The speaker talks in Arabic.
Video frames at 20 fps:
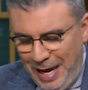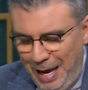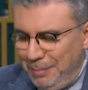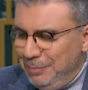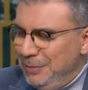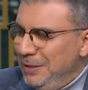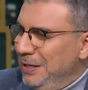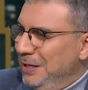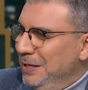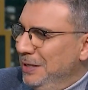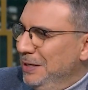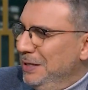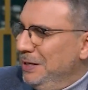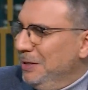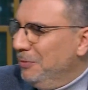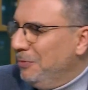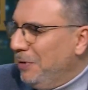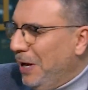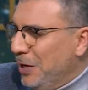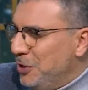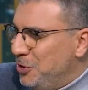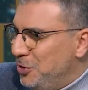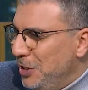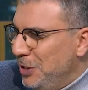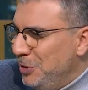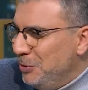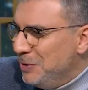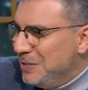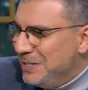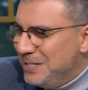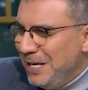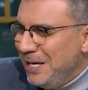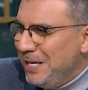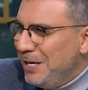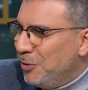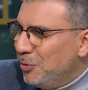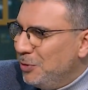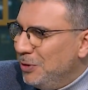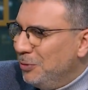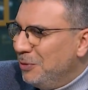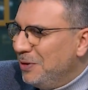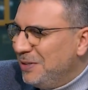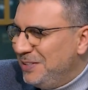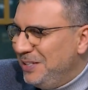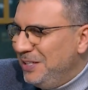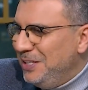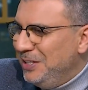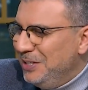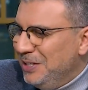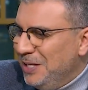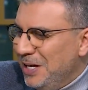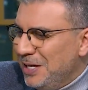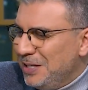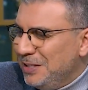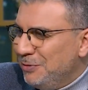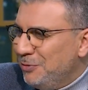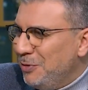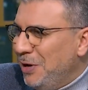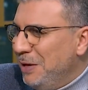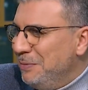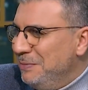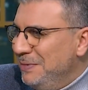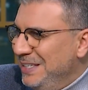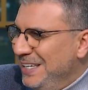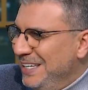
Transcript: حمدي وحشتني وازيك ونورتني النهارده في واحد من